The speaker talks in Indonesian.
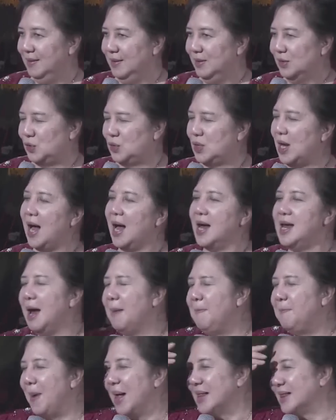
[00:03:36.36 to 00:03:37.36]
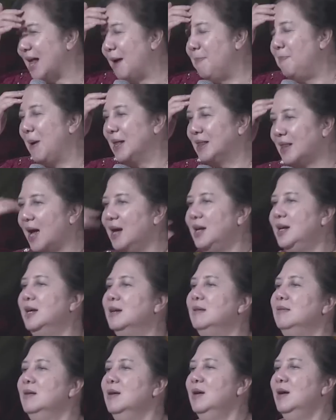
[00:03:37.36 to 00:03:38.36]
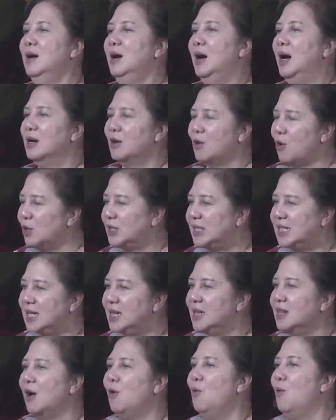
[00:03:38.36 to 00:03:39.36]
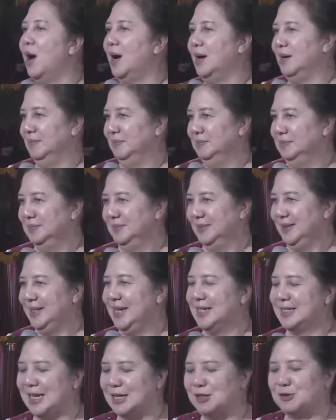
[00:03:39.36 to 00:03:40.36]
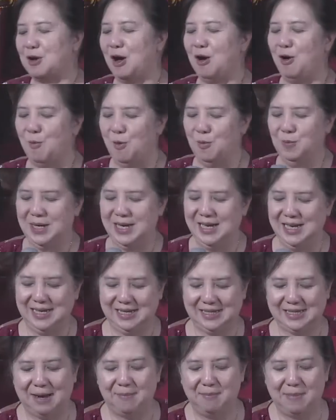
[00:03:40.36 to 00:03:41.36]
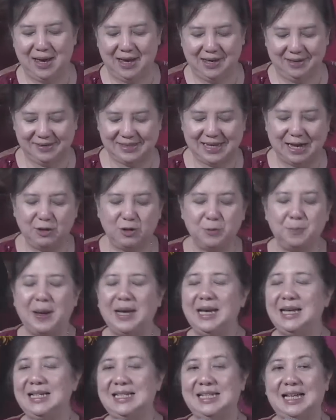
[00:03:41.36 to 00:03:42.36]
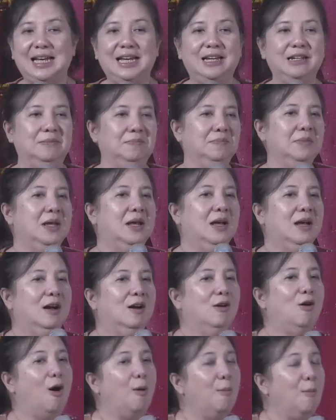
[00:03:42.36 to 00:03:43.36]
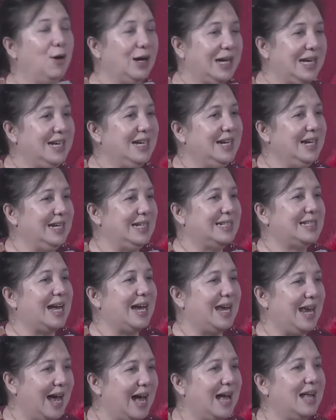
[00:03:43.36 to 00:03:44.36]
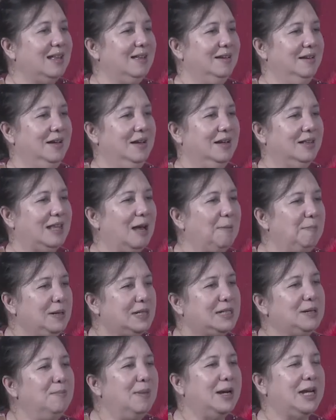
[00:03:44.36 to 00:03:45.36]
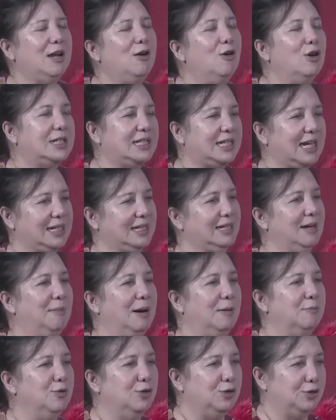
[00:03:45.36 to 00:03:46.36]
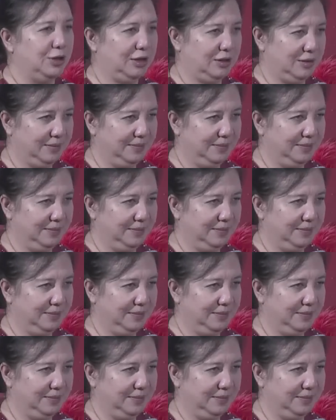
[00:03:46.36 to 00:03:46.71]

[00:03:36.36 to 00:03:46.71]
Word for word: Saya patah-patahin roh cinta uang. Dan saya suka ngomong begini sama, saya tuh paling sering ngomongin diri saya tapi sembari ngoceh sama burut.